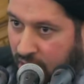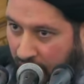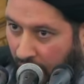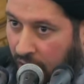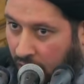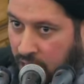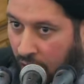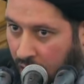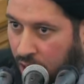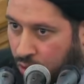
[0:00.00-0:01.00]
على
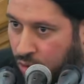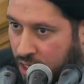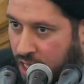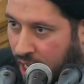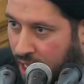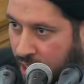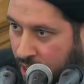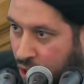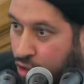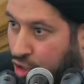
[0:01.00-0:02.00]
ادعاء الالوهيه
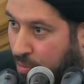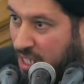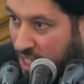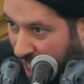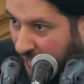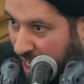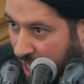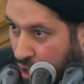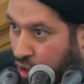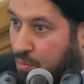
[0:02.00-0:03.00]
يجبر
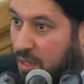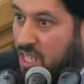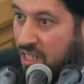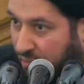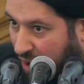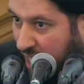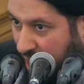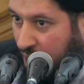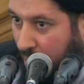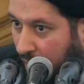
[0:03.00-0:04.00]
السارق يجبر السفاك
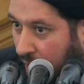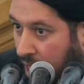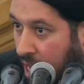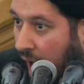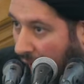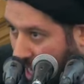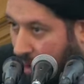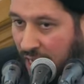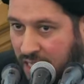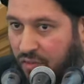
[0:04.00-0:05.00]
للدماء على
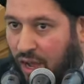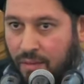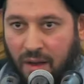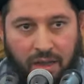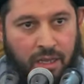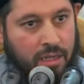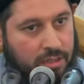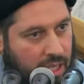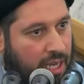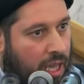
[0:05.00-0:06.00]
أن يفعل ما
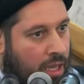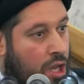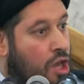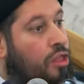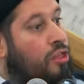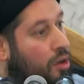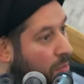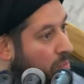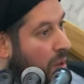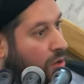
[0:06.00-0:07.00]
صنع
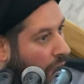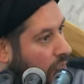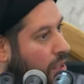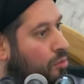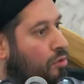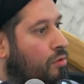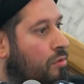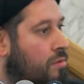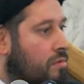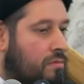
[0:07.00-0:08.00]
ثم يعذبه
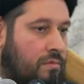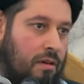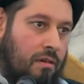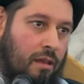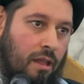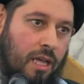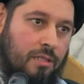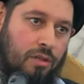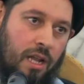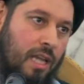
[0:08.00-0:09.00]
الله عز
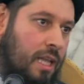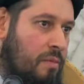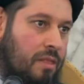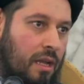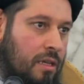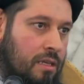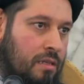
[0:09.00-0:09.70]
وجل أعدل من ذلك